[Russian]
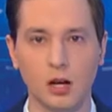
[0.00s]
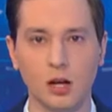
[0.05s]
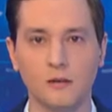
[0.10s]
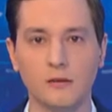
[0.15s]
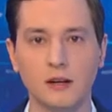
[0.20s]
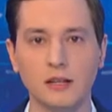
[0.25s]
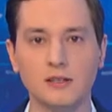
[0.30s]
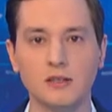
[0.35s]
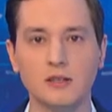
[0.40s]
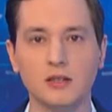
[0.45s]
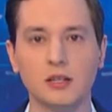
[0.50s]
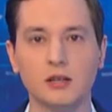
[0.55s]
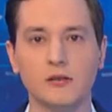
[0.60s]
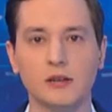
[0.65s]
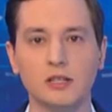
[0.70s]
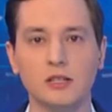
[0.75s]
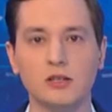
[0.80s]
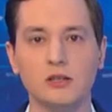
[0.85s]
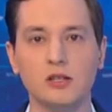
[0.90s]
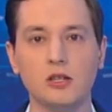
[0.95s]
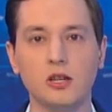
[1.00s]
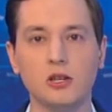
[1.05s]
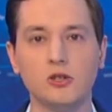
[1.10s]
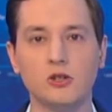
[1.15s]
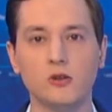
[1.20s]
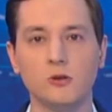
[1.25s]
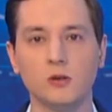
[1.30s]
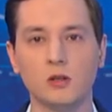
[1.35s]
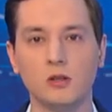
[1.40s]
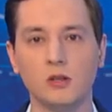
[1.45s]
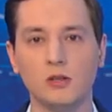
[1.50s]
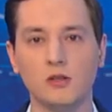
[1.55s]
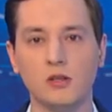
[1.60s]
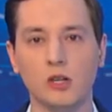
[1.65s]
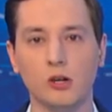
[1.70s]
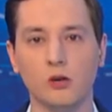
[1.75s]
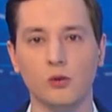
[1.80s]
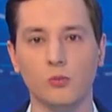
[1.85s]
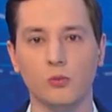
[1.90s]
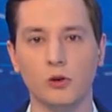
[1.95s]
Вакцины хватит еще на
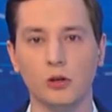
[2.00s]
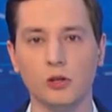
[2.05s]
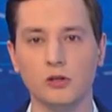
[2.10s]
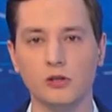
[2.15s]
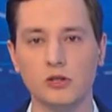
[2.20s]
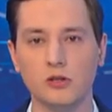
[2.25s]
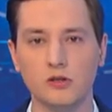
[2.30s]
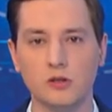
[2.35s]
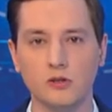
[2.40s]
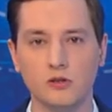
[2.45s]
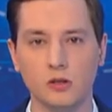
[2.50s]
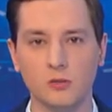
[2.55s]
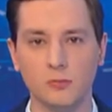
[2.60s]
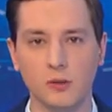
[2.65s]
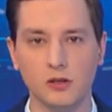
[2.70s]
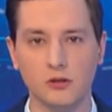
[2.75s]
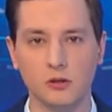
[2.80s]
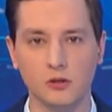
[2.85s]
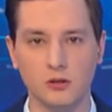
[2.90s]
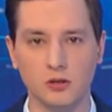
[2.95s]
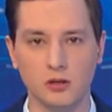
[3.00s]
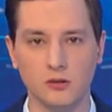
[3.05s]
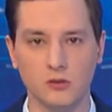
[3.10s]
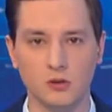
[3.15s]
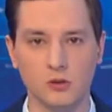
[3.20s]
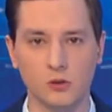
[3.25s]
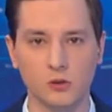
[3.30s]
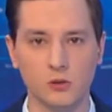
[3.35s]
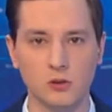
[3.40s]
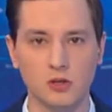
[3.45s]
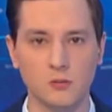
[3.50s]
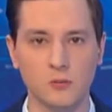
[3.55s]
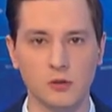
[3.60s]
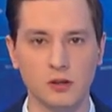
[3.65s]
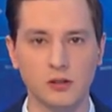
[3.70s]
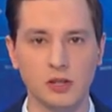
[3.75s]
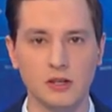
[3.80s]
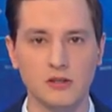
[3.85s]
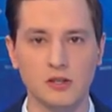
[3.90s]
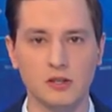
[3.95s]
неделю. Более 600 подростков в Сургуте
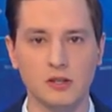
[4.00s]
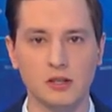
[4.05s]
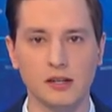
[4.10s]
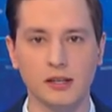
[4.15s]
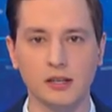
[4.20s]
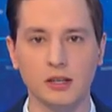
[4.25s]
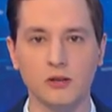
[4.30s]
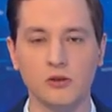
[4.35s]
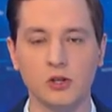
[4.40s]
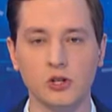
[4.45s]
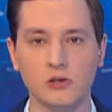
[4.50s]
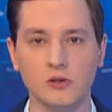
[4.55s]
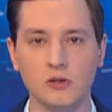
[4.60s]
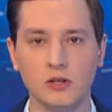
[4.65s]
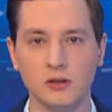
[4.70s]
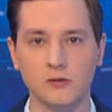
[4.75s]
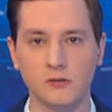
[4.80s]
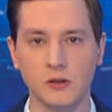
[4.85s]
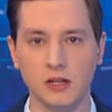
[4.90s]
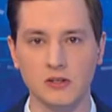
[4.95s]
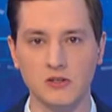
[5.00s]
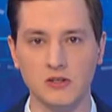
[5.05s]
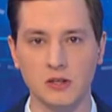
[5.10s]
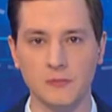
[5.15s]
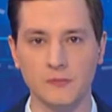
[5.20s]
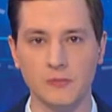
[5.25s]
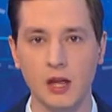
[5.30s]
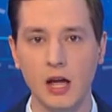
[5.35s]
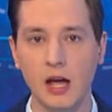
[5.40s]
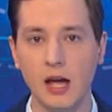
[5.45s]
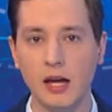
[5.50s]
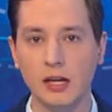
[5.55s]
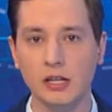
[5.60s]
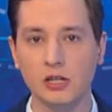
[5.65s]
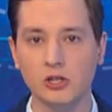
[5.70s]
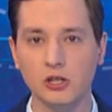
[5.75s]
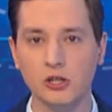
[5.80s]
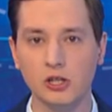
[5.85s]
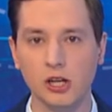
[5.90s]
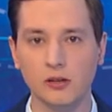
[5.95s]
привились от коронавирусной инфекции.
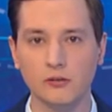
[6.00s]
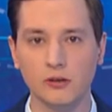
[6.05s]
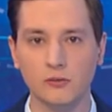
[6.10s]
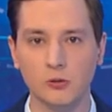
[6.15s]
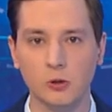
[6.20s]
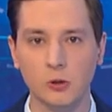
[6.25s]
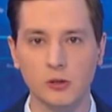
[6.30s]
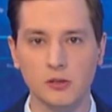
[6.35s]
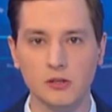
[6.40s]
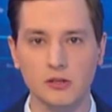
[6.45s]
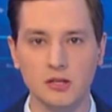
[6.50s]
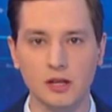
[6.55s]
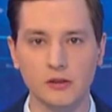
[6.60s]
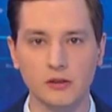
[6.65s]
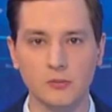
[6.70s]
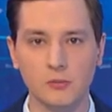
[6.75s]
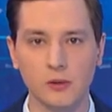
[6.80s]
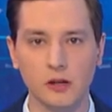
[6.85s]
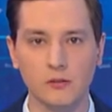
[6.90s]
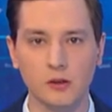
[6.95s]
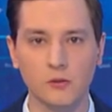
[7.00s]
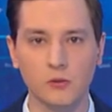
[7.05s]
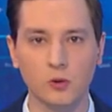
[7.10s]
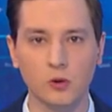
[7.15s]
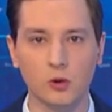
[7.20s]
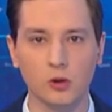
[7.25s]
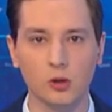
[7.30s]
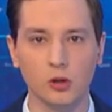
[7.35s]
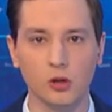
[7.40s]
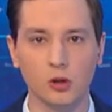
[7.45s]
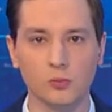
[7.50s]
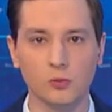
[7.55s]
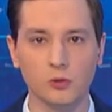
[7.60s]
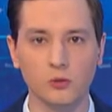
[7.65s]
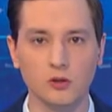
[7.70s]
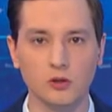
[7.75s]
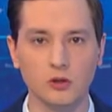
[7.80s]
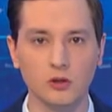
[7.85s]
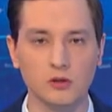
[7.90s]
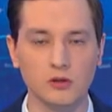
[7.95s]
Ежедневно в городе ставят прививку около
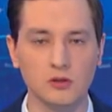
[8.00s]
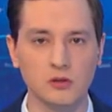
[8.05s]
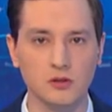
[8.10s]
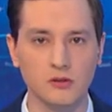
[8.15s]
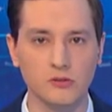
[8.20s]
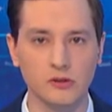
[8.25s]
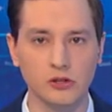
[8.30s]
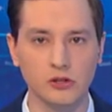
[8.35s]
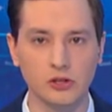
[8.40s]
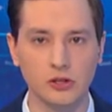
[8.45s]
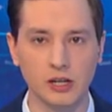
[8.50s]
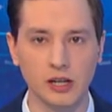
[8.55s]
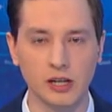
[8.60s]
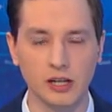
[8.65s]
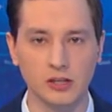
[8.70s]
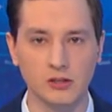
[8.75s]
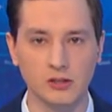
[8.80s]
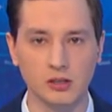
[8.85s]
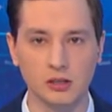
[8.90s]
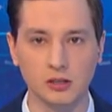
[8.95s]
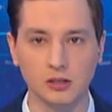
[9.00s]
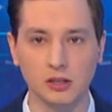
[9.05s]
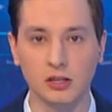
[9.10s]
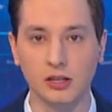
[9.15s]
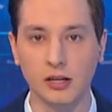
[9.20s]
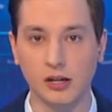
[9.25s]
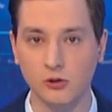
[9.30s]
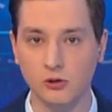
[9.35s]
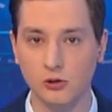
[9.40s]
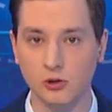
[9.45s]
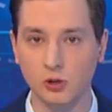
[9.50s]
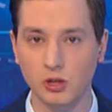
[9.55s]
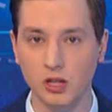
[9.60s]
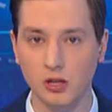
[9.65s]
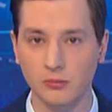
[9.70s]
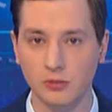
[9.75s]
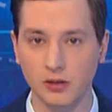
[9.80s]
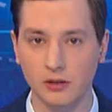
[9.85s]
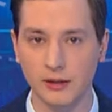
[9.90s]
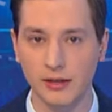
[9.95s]
полусотни несовершеннолетних. Это хороший
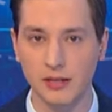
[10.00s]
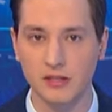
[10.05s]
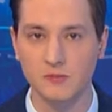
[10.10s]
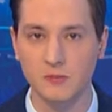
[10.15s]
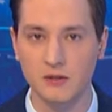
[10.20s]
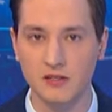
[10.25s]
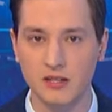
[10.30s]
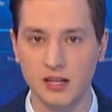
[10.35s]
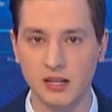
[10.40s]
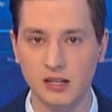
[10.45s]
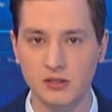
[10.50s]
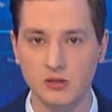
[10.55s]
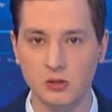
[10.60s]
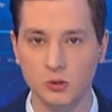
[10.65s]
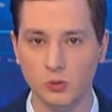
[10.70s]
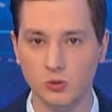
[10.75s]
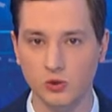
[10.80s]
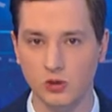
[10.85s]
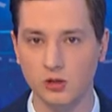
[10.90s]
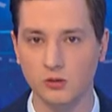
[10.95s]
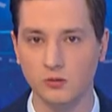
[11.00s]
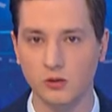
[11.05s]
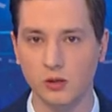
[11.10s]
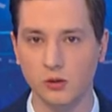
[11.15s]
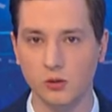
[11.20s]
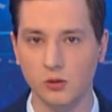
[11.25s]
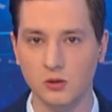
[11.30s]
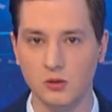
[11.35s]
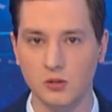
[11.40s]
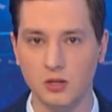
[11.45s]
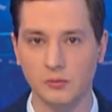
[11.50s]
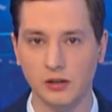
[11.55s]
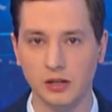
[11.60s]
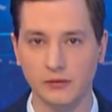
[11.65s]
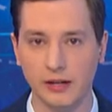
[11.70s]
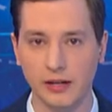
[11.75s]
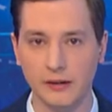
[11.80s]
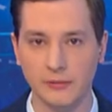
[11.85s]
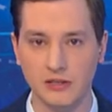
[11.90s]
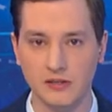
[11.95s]
темп, говорят специалисты, учитывая рост
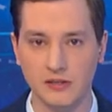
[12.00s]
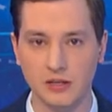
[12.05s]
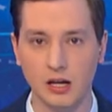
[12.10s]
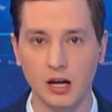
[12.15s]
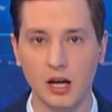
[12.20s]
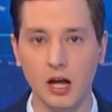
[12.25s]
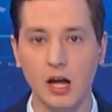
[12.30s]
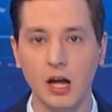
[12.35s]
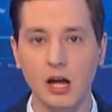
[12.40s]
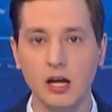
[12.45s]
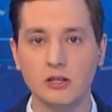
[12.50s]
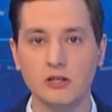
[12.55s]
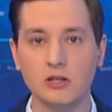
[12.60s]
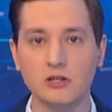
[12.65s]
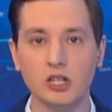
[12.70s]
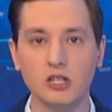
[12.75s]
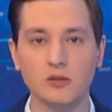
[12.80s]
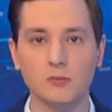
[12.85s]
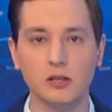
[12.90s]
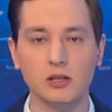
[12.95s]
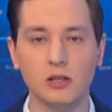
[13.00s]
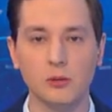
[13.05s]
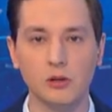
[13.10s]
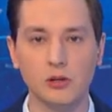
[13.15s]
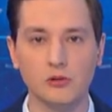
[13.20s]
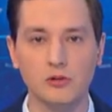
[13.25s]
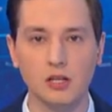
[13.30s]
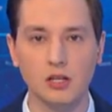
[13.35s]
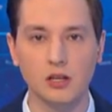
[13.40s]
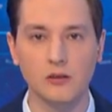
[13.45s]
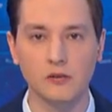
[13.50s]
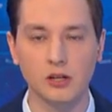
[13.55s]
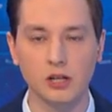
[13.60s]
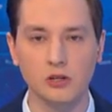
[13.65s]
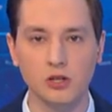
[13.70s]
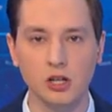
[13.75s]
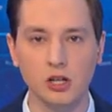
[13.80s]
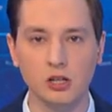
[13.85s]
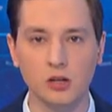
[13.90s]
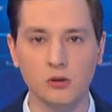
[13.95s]
заболеваемости. Сейчас под наблюдением
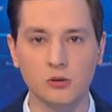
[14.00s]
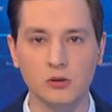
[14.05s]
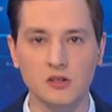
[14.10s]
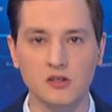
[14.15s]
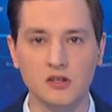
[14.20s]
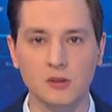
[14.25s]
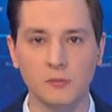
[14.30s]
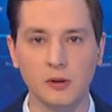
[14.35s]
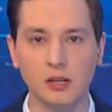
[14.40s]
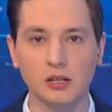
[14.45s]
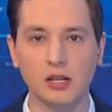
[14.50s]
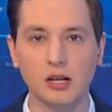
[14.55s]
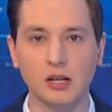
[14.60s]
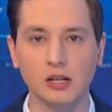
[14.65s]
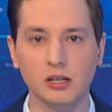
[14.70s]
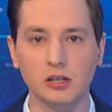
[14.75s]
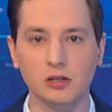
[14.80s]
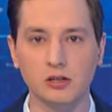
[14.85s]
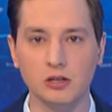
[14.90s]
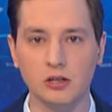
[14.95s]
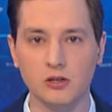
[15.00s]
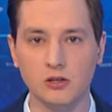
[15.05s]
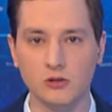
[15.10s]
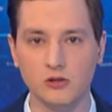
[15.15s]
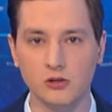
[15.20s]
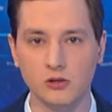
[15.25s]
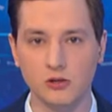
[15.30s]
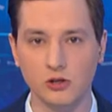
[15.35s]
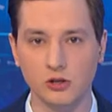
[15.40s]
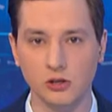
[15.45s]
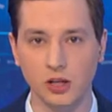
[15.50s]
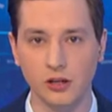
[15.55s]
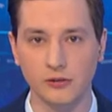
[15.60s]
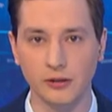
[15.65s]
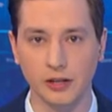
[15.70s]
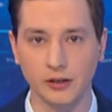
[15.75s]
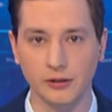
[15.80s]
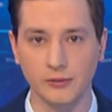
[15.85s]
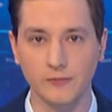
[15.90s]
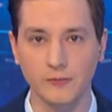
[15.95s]
врачей находится полторы тысячи
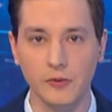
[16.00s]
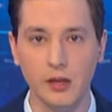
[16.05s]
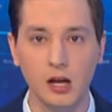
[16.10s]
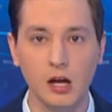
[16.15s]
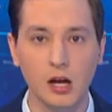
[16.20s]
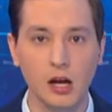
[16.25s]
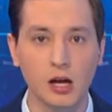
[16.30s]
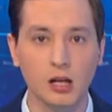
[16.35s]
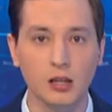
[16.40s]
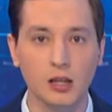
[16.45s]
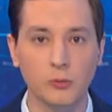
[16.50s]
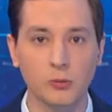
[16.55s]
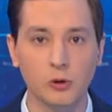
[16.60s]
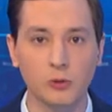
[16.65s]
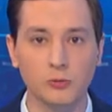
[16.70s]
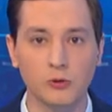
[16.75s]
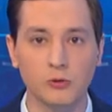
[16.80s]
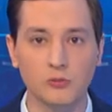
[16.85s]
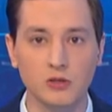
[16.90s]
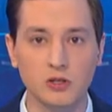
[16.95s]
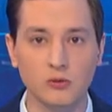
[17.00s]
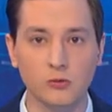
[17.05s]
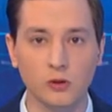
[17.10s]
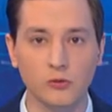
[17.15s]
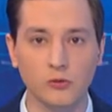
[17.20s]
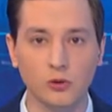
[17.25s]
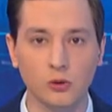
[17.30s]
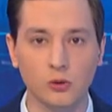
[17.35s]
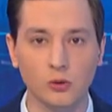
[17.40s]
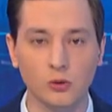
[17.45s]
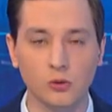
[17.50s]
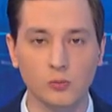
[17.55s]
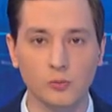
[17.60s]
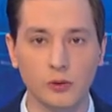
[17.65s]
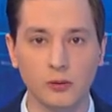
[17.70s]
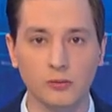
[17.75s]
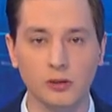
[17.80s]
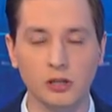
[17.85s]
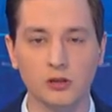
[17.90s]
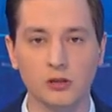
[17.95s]
человек. Напомню, всего в Югру
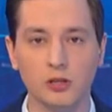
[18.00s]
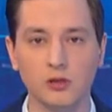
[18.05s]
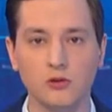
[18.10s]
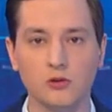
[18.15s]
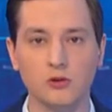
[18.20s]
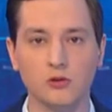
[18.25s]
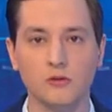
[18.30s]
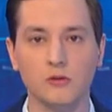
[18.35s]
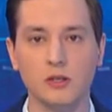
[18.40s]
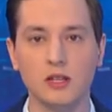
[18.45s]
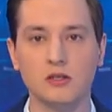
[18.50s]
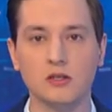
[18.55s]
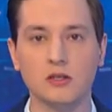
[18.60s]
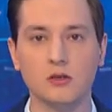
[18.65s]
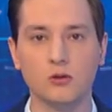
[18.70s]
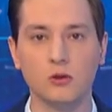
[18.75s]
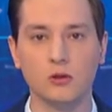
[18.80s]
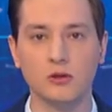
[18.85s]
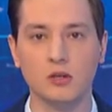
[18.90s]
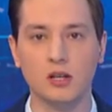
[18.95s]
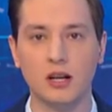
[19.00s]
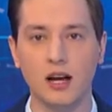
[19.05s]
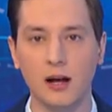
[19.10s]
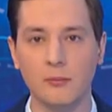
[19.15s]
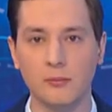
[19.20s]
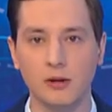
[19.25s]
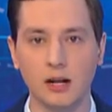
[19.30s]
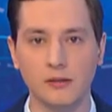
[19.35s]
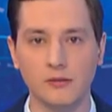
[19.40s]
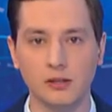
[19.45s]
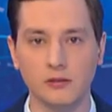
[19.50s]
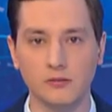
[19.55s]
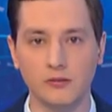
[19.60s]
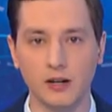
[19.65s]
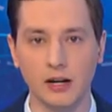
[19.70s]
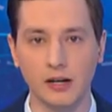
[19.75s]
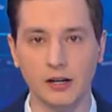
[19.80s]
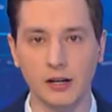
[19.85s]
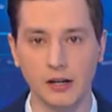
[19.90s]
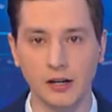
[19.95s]
прибыли 1200 доз гам covid
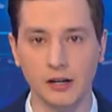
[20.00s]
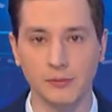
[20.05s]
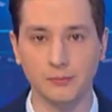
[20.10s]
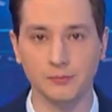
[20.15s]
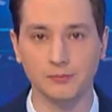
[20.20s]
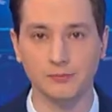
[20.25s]
вак м